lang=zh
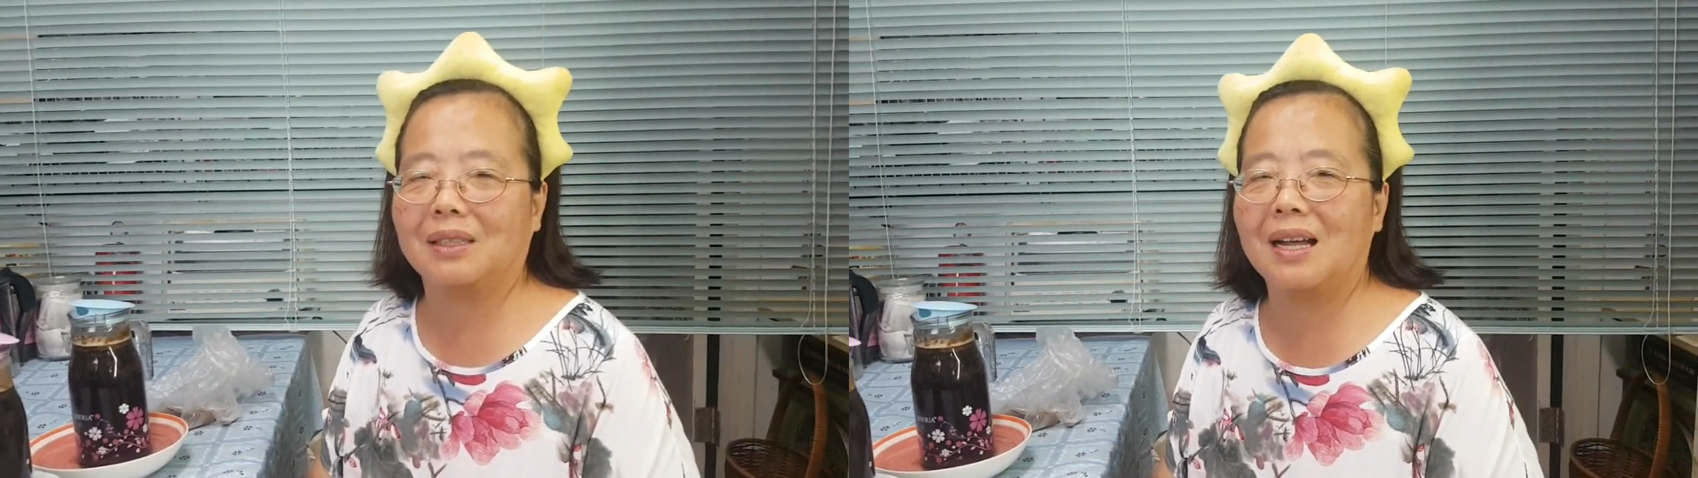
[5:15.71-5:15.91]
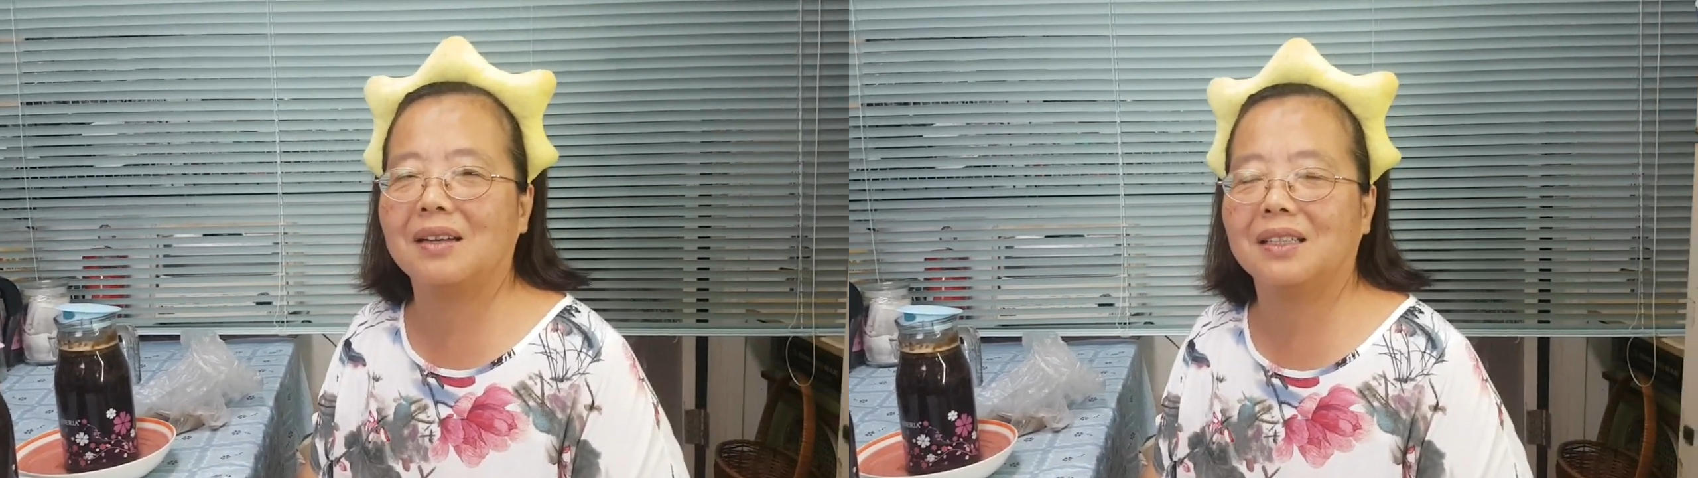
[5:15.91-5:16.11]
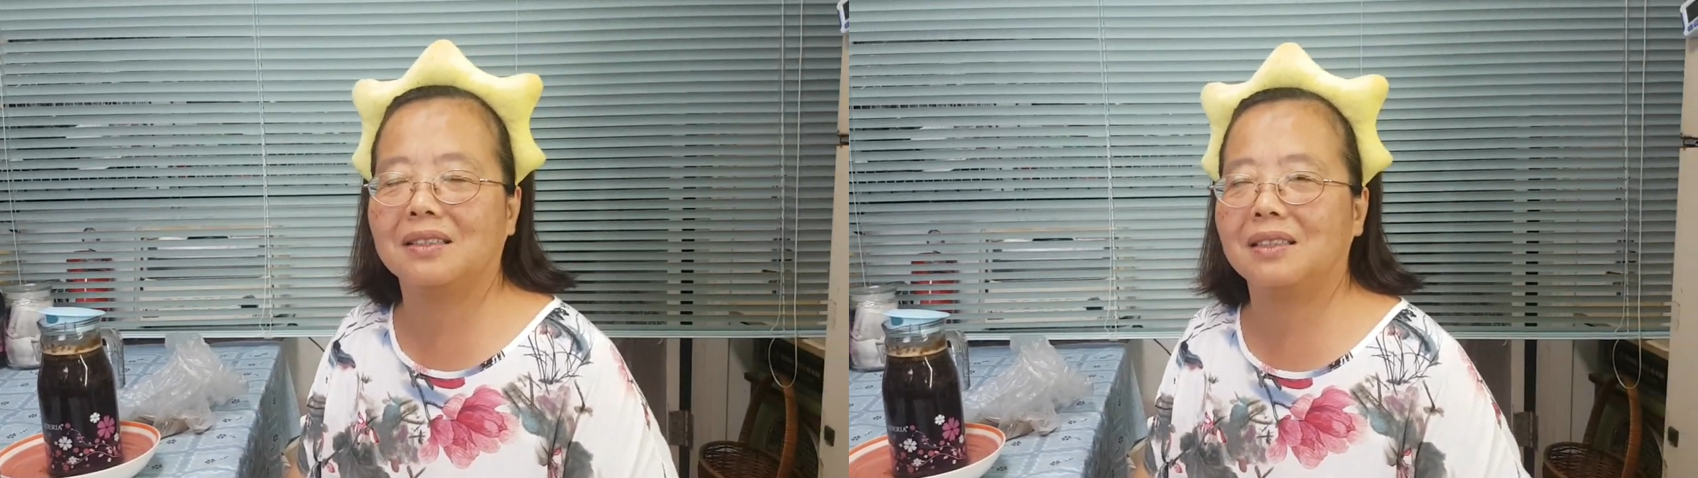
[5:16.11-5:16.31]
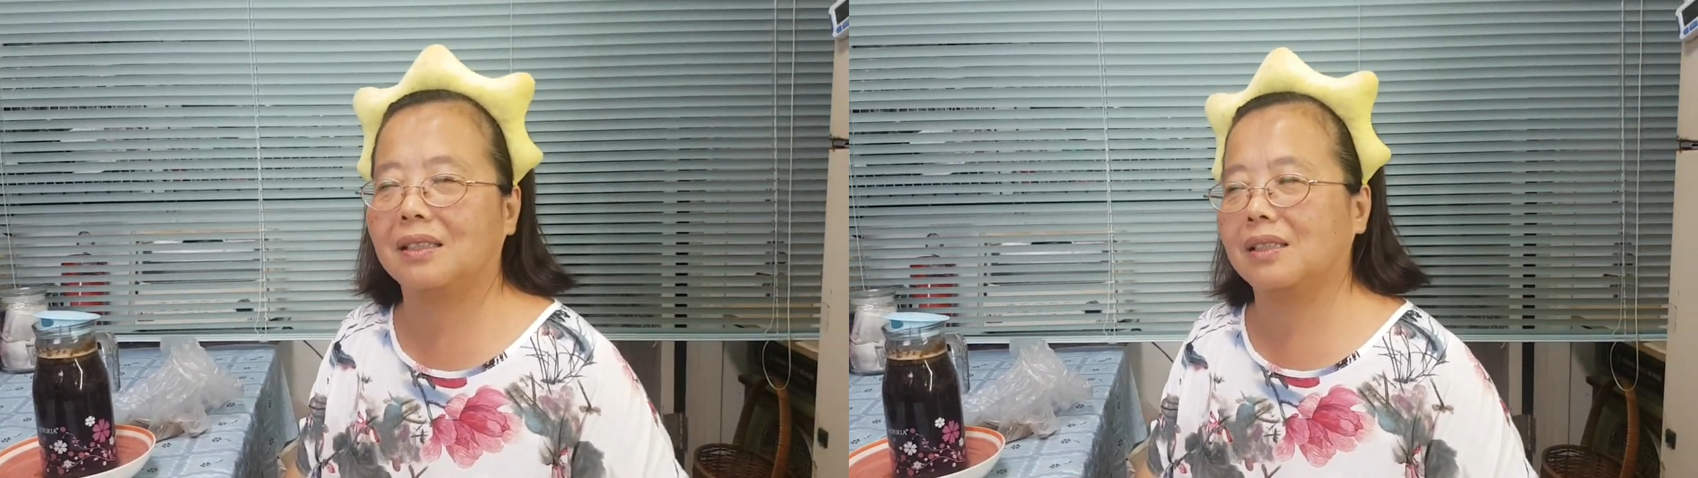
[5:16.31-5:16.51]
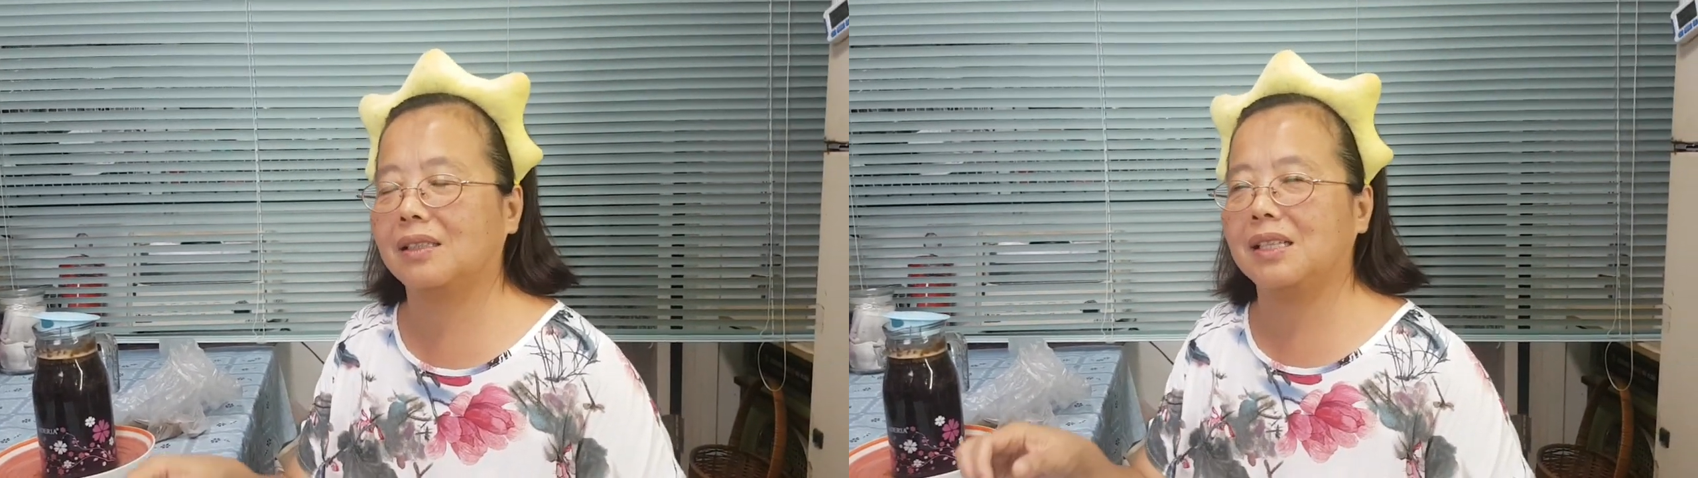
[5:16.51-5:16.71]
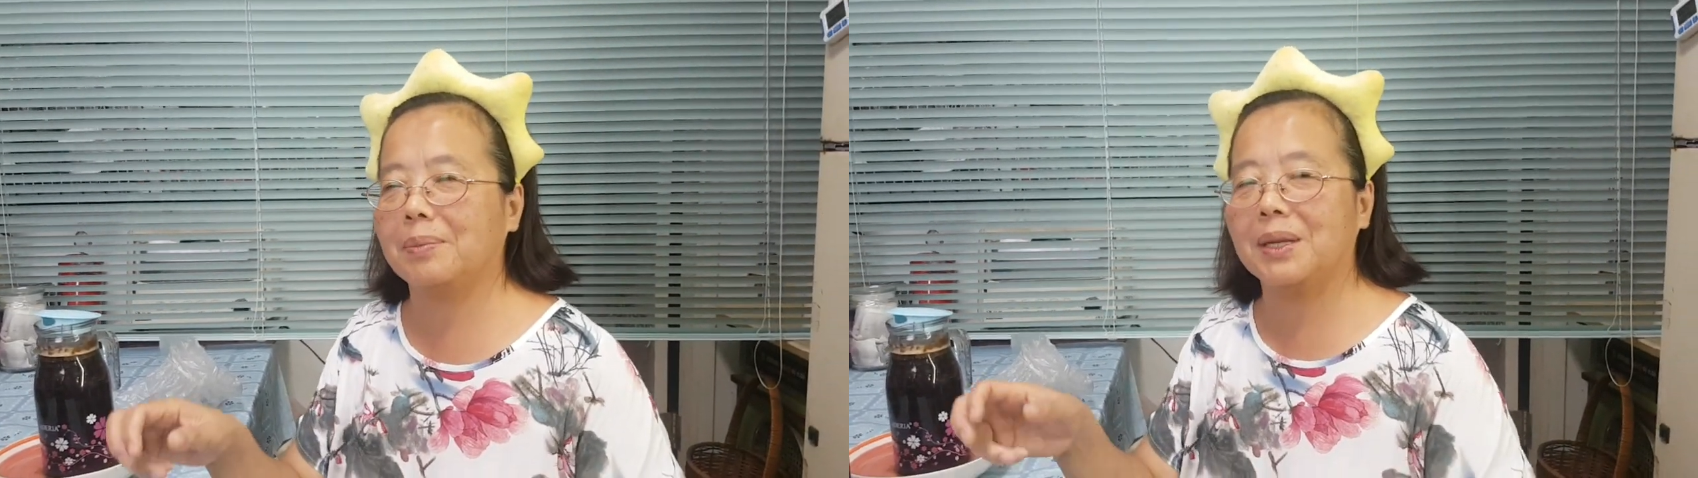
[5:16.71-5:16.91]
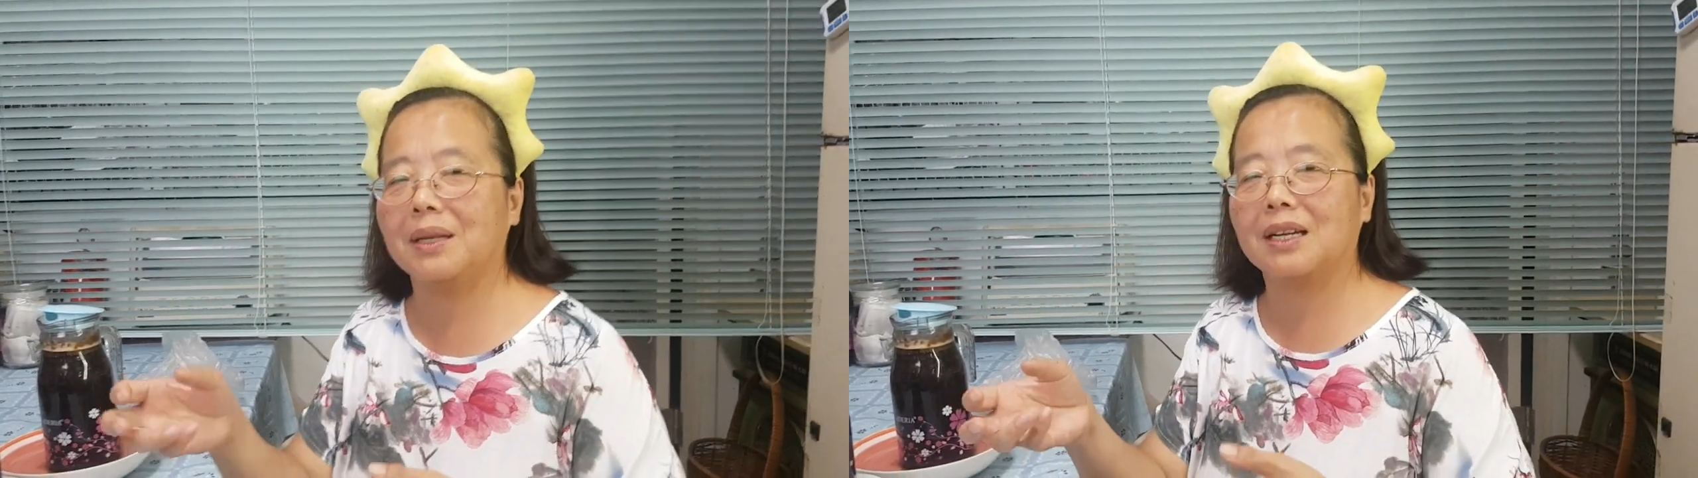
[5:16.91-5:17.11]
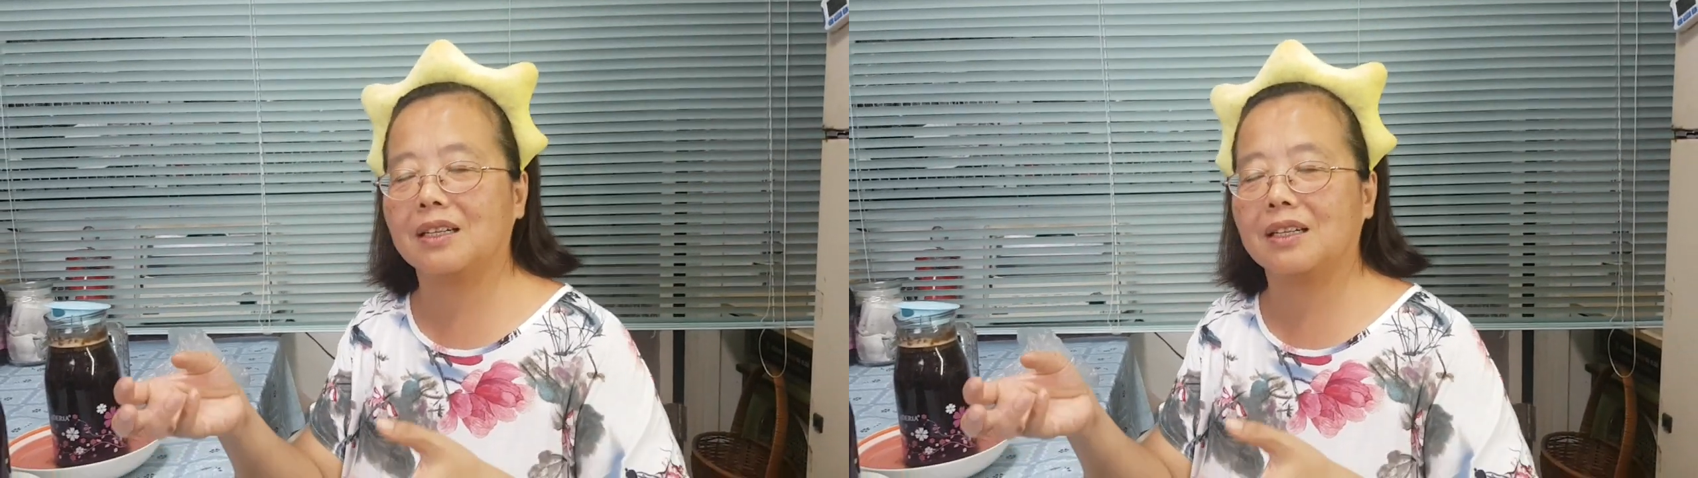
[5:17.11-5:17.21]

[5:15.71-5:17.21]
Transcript: 然后喝是喝里面那